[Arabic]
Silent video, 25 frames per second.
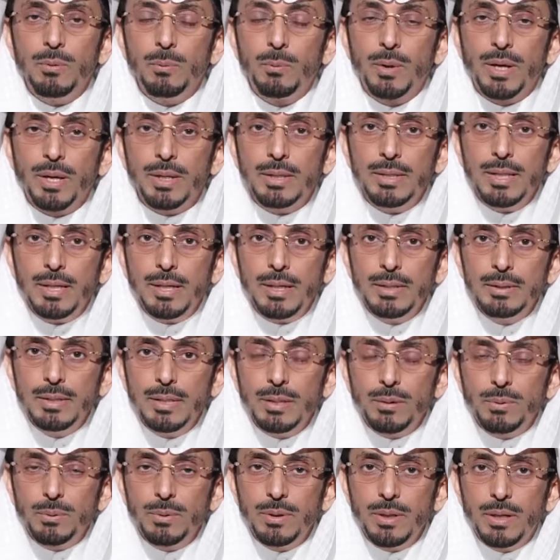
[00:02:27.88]
وورد
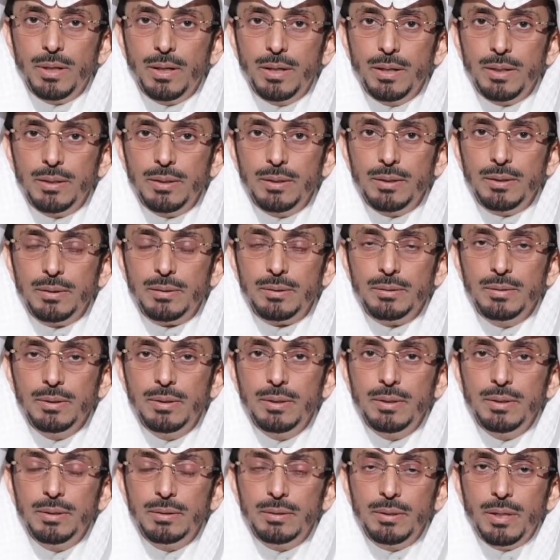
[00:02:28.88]
حديث آخر
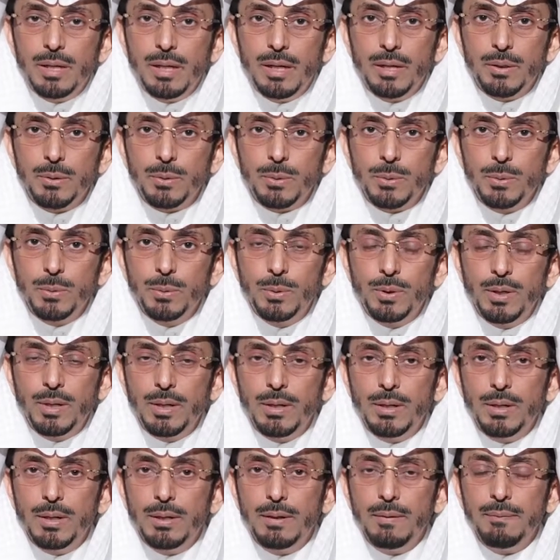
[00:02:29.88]

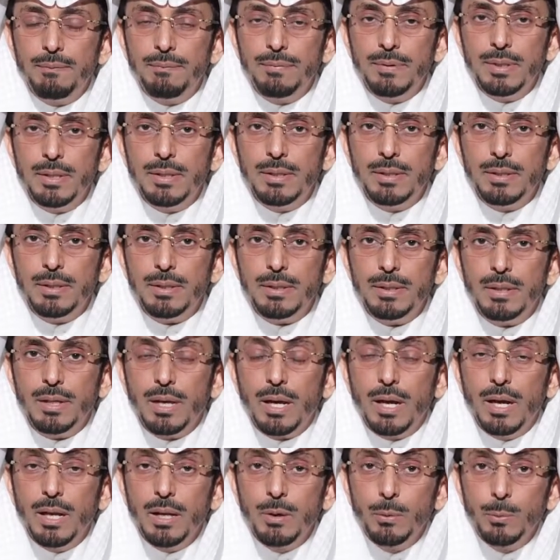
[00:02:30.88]
تحروها في
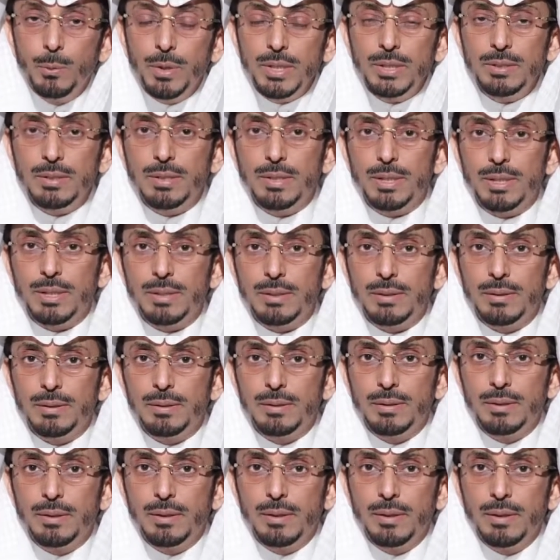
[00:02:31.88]
الوتر
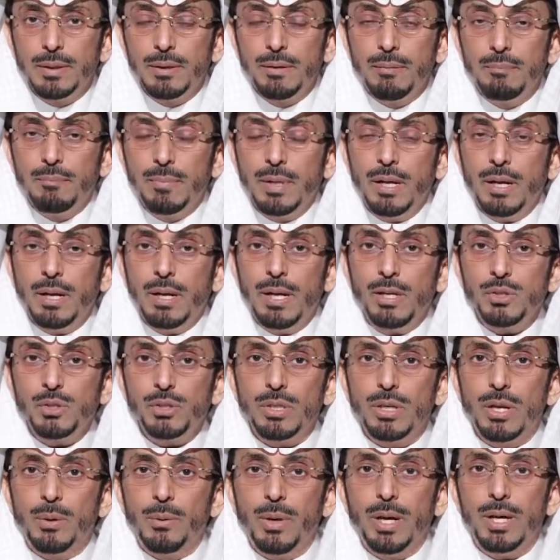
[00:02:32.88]
من
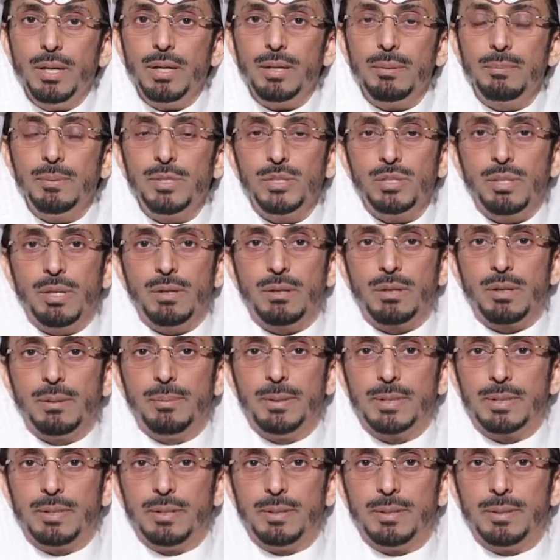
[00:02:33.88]
العشر الأواخر من شهر
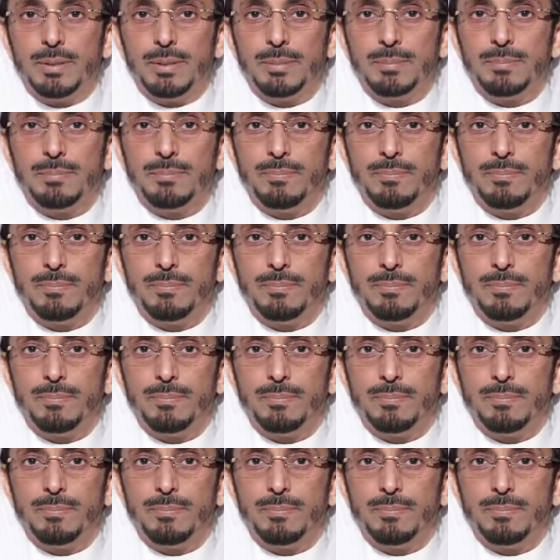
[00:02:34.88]
رمضان